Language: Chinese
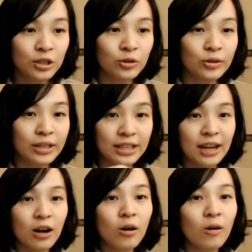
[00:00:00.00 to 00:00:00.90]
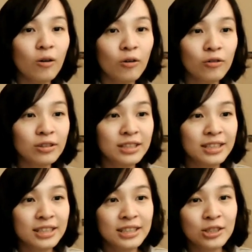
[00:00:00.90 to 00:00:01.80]
对，然后。
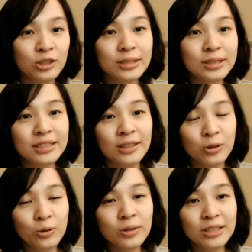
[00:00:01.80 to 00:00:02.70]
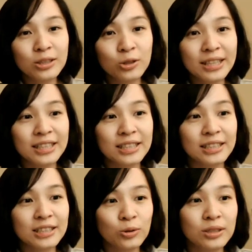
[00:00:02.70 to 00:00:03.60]
就是很多的专案其实
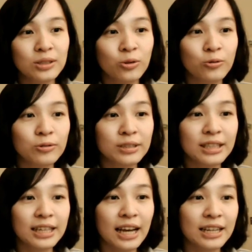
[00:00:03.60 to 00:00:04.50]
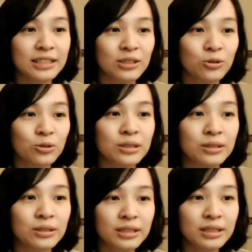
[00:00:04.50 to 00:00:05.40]
都是从这里开始，就是
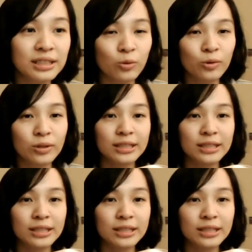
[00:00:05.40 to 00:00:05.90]
自己的问